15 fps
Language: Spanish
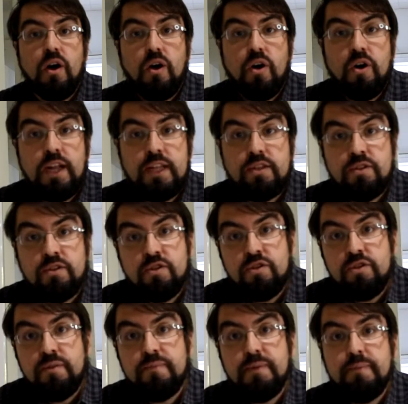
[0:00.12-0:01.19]
Hola a
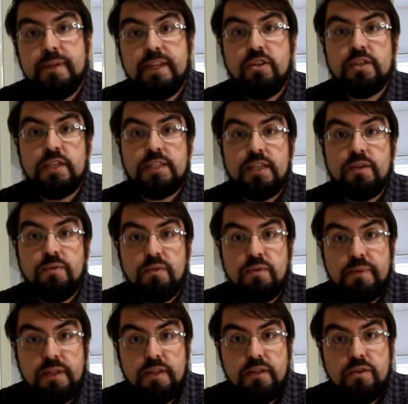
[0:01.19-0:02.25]
todos, bienvenidos a este nuevo
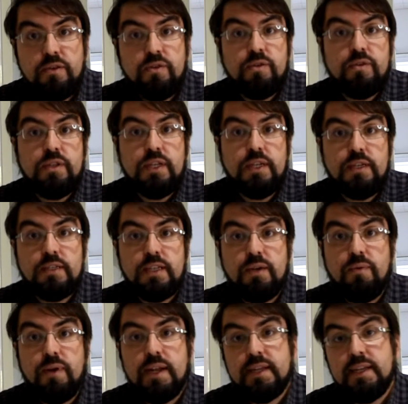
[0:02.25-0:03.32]
vídeo de
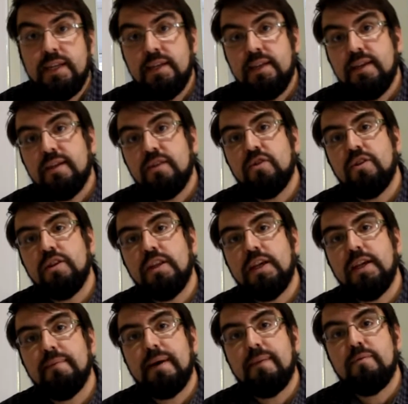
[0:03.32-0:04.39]
Singular Green,
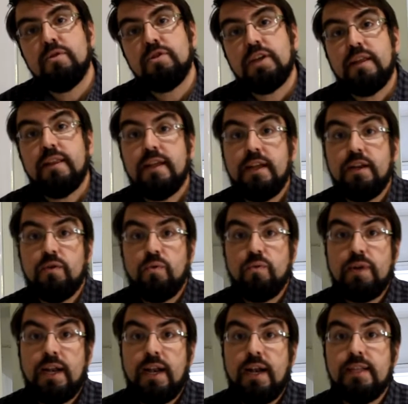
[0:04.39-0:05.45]
donde vamos a hacer
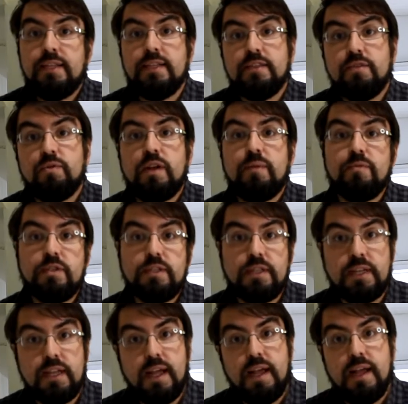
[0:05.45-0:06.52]
un análisis de una
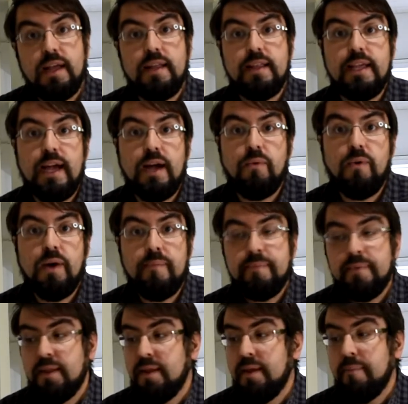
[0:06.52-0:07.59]
muestra de
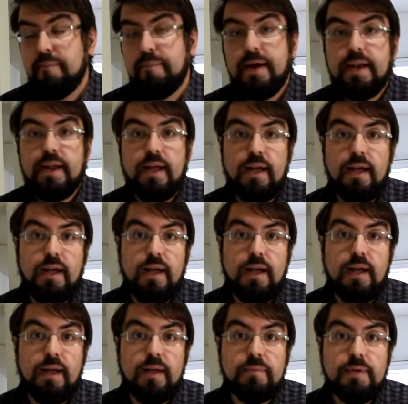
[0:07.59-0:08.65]
agua
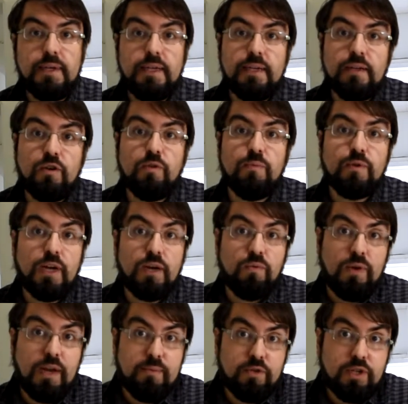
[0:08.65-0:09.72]
para ver cómo
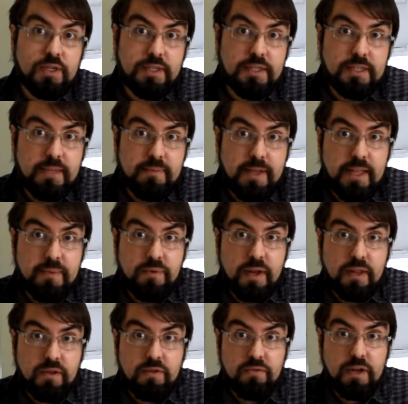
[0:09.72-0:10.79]
calculamos el sistema de
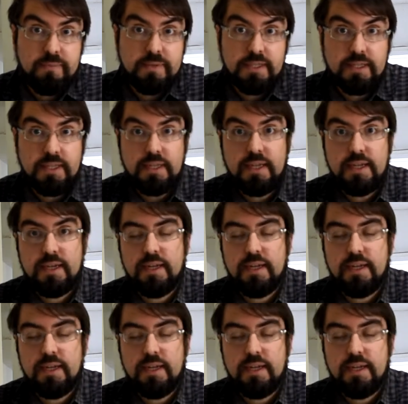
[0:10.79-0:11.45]
depuración de una piscina